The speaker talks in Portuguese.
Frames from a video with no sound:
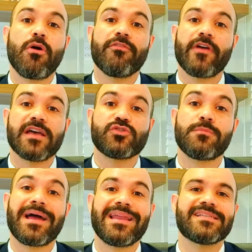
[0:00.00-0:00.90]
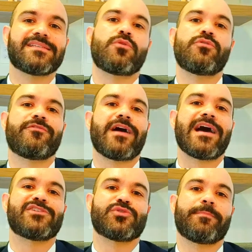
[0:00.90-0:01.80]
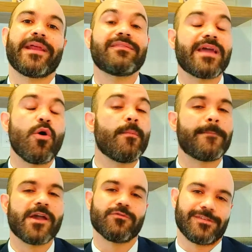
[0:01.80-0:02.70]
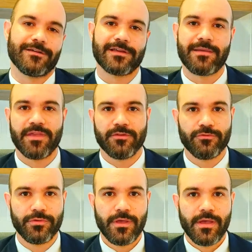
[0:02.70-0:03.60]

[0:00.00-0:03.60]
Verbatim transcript: houvesse uma lesão no vaso para interromper um sangramento.